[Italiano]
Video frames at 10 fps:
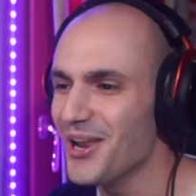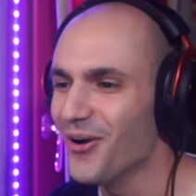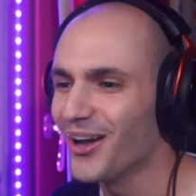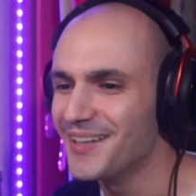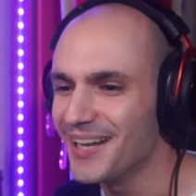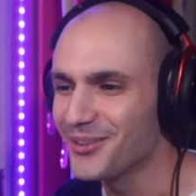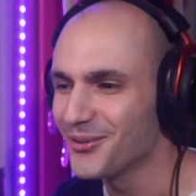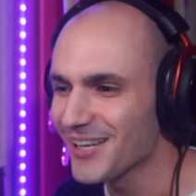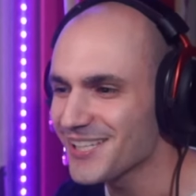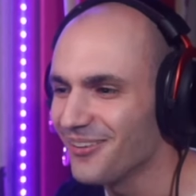E ho
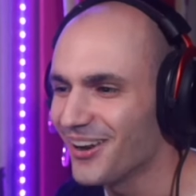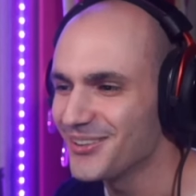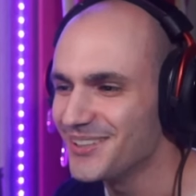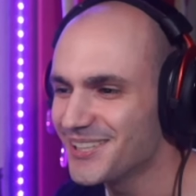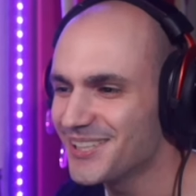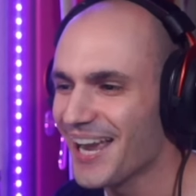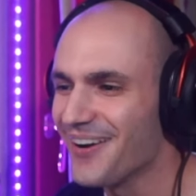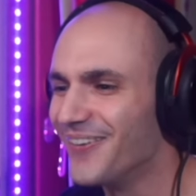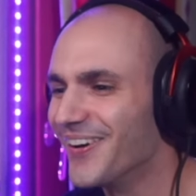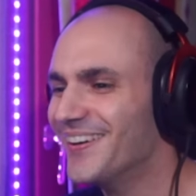addirittura salvato i 10
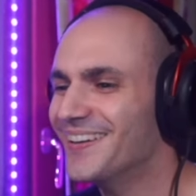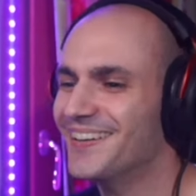euro.